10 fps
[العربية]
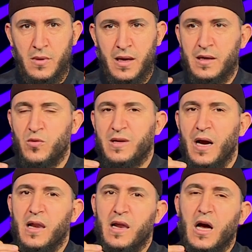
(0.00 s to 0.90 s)
لأنه
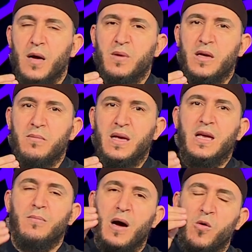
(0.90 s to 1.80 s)
تعلق
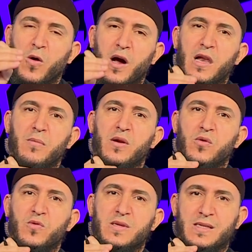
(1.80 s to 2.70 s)
بميم أو قلب
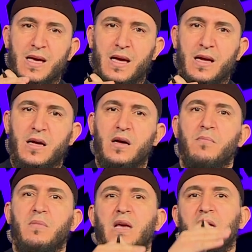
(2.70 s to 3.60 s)
النون الساكنة
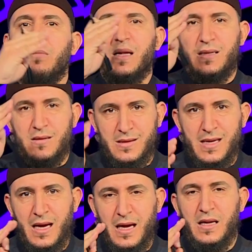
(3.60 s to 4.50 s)
ميما
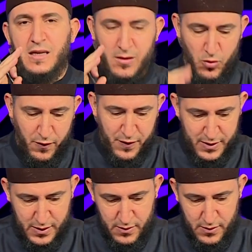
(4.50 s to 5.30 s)
ساكنة مخفاة